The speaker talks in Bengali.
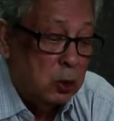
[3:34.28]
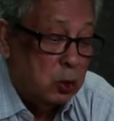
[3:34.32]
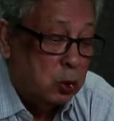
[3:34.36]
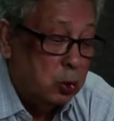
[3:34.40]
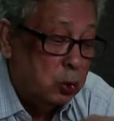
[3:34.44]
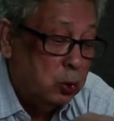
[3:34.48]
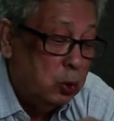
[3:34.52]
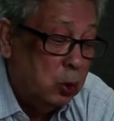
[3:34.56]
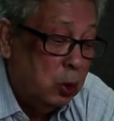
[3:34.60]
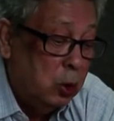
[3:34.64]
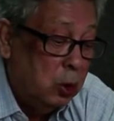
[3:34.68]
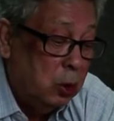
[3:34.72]

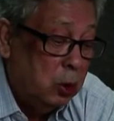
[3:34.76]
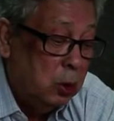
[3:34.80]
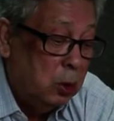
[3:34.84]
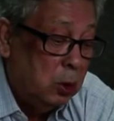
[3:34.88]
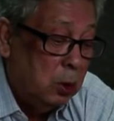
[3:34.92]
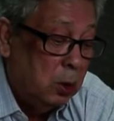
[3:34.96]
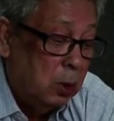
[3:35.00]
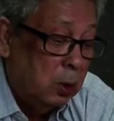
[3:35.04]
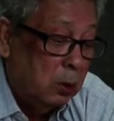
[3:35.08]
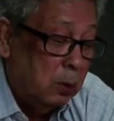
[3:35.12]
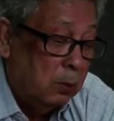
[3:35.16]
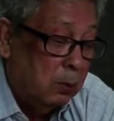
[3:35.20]
শুধু
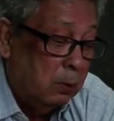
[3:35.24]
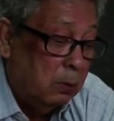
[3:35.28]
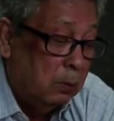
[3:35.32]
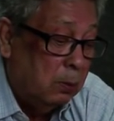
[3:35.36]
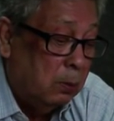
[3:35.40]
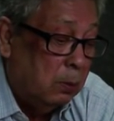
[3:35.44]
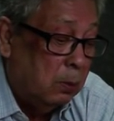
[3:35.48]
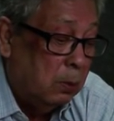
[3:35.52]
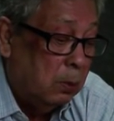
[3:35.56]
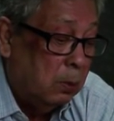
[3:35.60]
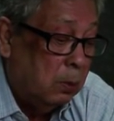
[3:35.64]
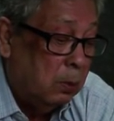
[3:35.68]

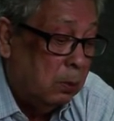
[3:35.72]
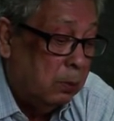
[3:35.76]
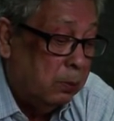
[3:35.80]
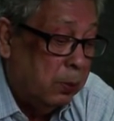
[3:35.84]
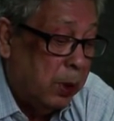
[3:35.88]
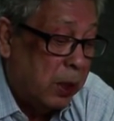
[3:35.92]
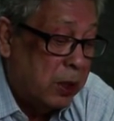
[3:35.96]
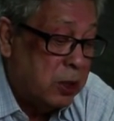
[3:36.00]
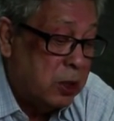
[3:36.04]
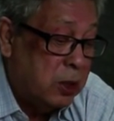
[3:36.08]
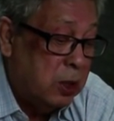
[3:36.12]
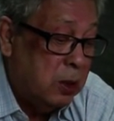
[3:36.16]

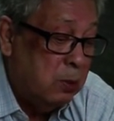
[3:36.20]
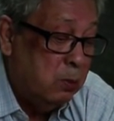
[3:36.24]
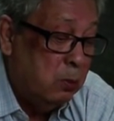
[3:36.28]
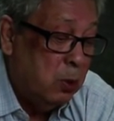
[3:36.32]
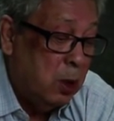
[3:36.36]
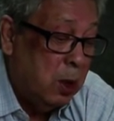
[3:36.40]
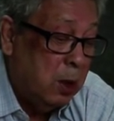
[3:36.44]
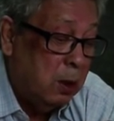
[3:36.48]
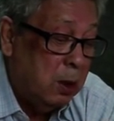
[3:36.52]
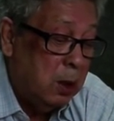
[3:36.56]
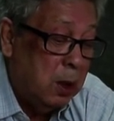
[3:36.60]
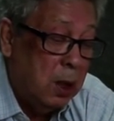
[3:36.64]
ফার্সিন
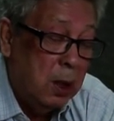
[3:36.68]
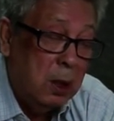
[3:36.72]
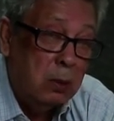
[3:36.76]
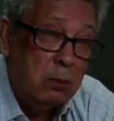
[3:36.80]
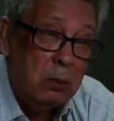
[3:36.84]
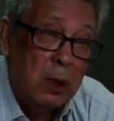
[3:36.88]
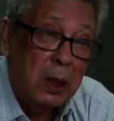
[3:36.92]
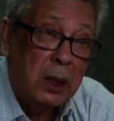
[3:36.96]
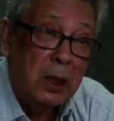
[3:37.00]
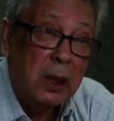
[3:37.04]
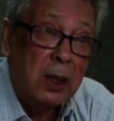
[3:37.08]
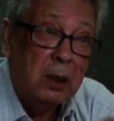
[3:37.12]
মোহান্না
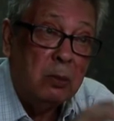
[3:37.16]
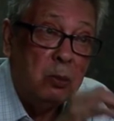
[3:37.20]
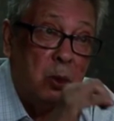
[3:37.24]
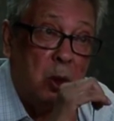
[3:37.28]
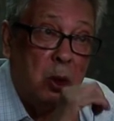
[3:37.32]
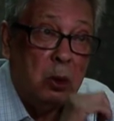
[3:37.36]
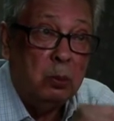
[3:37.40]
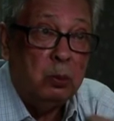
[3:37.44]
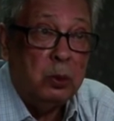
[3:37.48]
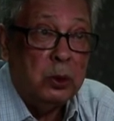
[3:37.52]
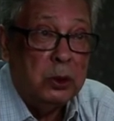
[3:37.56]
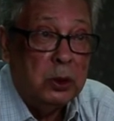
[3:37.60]
মান্নান
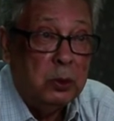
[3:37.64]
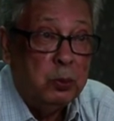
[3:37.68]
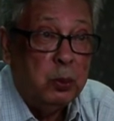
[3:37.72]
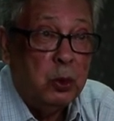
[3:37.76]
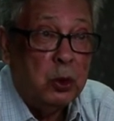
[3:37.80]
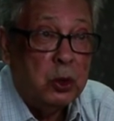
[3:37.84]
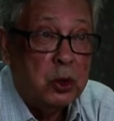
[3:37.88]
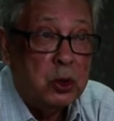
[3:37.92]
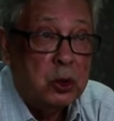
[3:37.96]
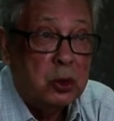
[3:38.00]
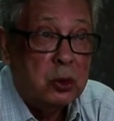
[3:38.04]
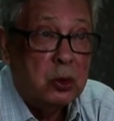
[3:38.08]
মোহাম্মদে
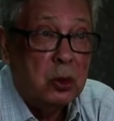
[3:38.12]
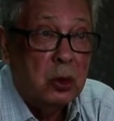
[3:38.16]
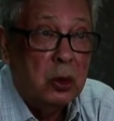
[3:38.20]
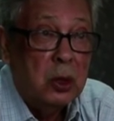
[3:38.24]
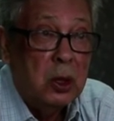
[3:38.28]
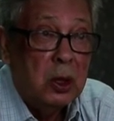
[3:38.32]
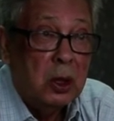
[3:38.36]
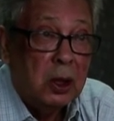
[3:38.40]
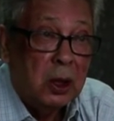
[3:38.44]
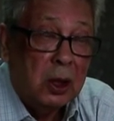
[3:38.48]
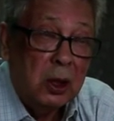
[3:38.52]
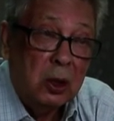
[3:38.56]
পরিচিত
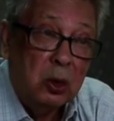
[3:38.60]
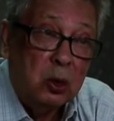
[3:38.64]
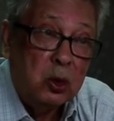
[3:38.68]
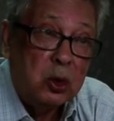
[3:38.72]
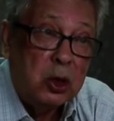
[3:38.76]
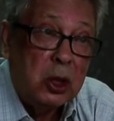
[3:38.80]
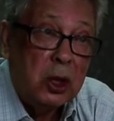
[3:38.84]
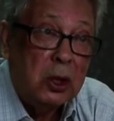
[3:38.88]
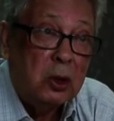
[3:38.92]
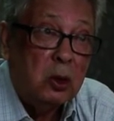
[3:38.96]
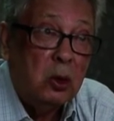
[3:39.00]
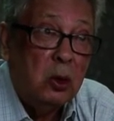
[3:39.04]
কিন্তু
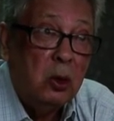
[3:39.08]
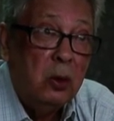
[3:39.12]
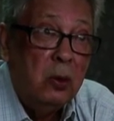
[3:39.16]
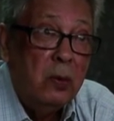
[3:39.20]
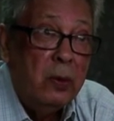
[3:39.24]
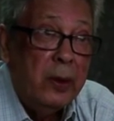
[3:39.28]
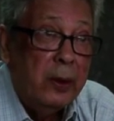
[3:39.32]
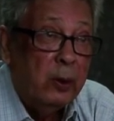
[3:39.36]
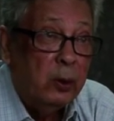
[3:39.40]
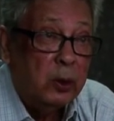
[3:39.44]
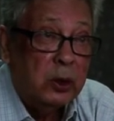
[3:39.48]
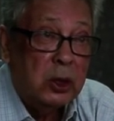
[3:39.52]
সে তো
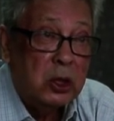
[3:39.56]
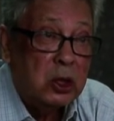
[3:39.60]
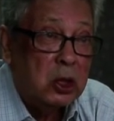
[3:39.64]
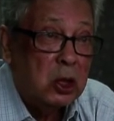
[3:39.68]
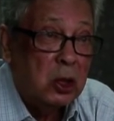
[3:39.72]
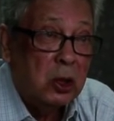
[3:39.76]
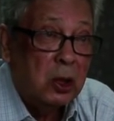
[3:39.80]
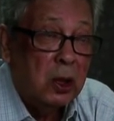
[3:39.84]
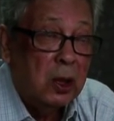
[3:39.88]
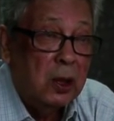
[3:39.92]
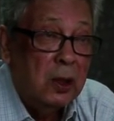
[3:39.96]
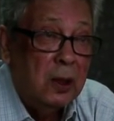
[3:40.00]
ওদের
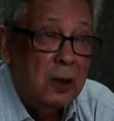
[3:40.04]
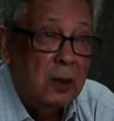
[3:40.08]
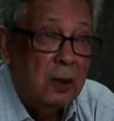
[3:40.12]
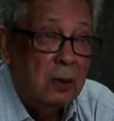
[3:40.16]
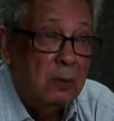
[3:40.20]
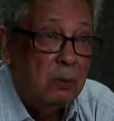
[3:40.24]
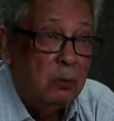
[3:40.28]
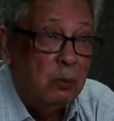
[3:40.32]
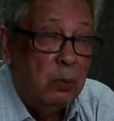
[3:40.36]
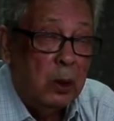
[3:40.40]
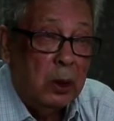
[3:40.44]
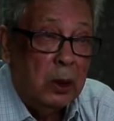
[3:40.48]
সঙ্গে
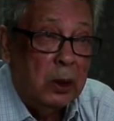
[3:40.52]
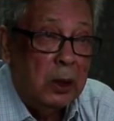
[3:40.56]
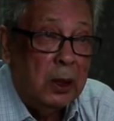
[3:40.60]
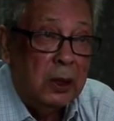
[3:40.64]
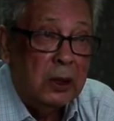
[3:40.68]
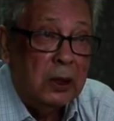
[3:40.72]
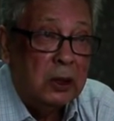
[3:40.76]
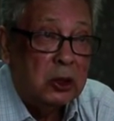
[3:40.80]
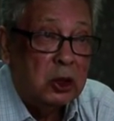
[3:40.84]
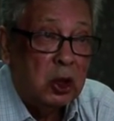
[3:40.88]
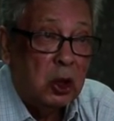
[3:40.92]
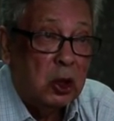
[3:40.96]

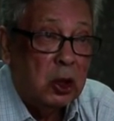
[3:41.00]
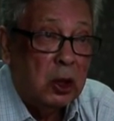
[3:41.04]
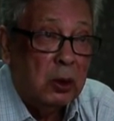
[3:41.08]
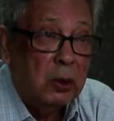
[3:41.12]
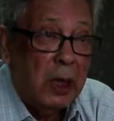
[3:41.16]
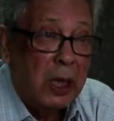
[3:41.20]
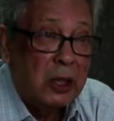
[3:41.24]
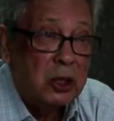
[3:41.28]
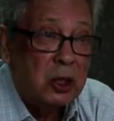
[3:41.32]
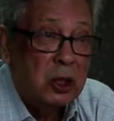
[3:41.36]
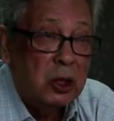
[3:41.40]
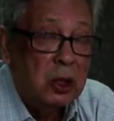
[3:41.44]
বন্যাদের সঙ্গে
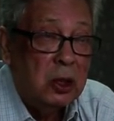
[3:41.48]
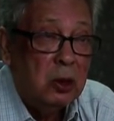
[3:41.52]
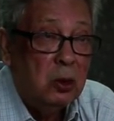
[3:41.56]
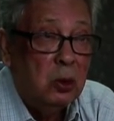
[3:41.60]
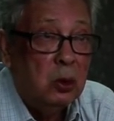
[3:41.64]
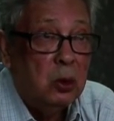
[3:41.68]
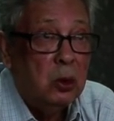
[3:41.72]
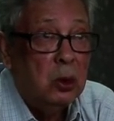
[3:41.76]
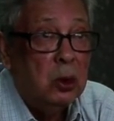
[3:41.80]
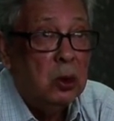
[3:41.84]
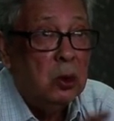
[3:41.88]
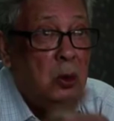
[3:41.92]
আসেনি ও